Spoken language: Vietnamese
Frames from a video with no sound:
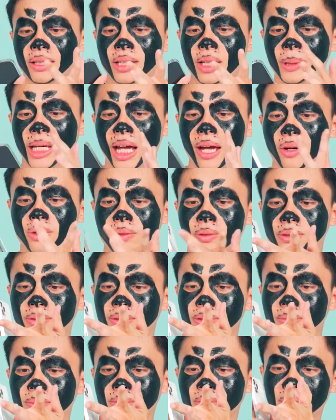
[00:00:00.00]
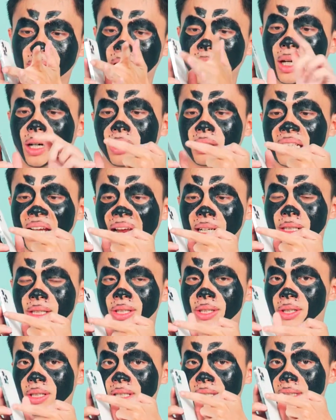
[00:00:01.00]
tiếp theo ở
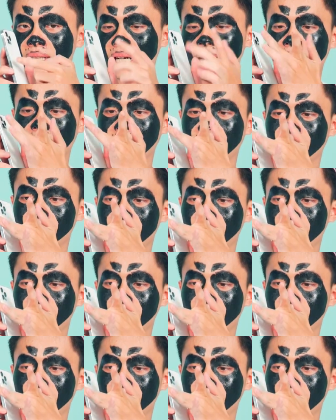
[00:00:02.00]
cạnh dưới như thế này